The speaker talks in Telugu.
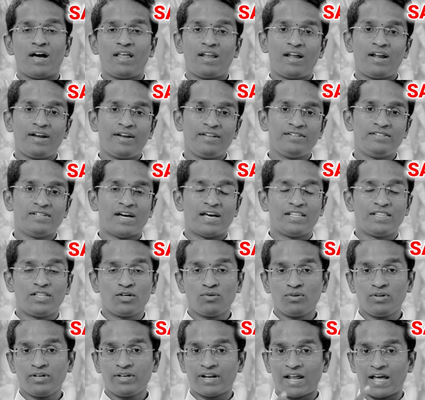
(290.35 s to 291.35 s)
అలాంటి
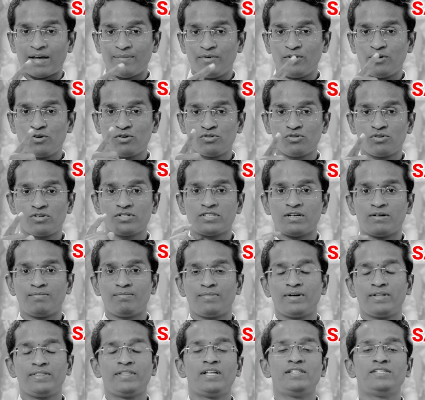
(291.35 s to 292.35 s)
జాతకులకి రాబోయే రోజుల్లో
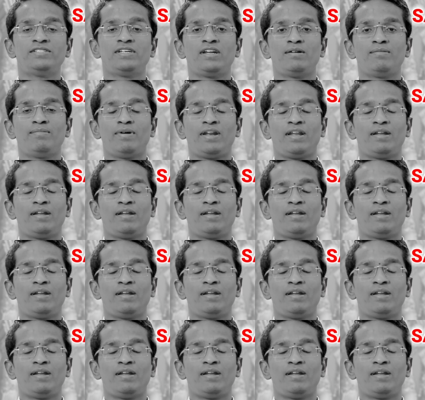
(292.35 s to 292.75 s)
సంబంధం చాలా